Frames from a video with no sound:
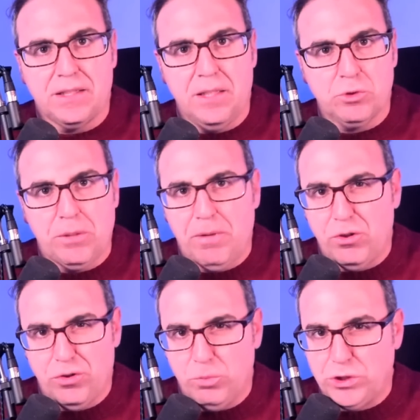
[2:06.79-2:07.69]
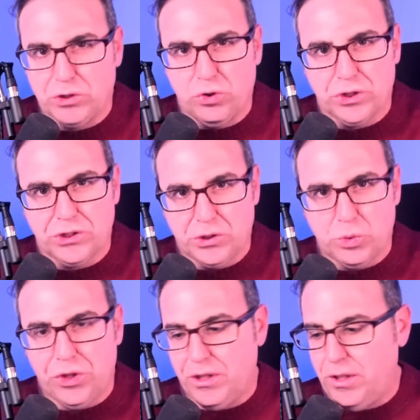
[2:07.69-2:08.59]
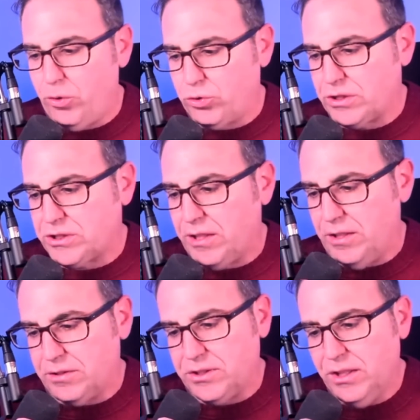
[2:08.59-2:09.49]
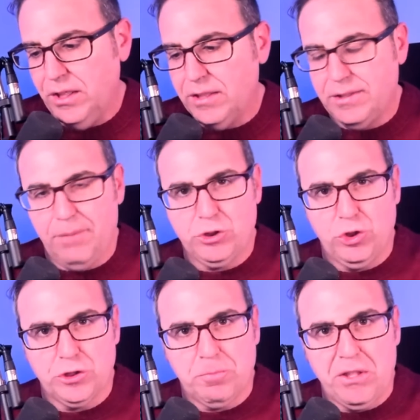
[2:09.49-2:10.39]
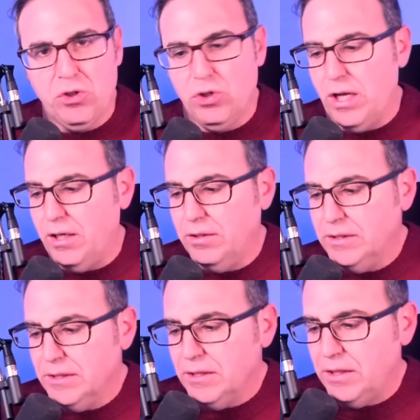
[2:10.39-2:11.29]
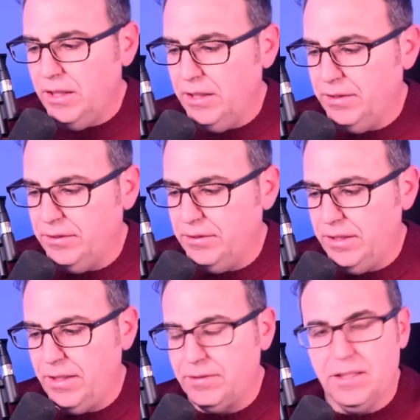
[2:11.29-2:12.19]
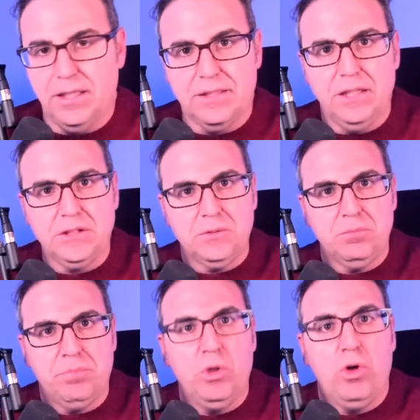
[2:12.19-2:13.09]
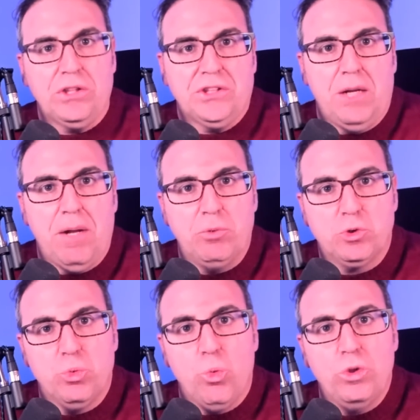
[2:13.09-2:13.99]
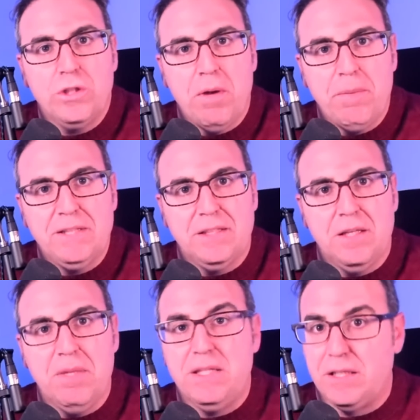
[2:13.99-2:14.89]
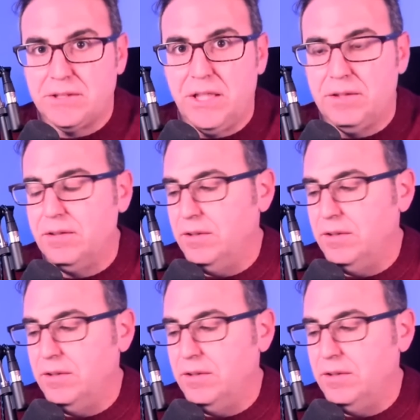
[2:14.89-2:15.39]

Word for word: Aquí hemos hablado de muchas cosas que suceden en otras cadenas, televisión española, en, Antena 3, pero si hablamos últimamente de Mediaset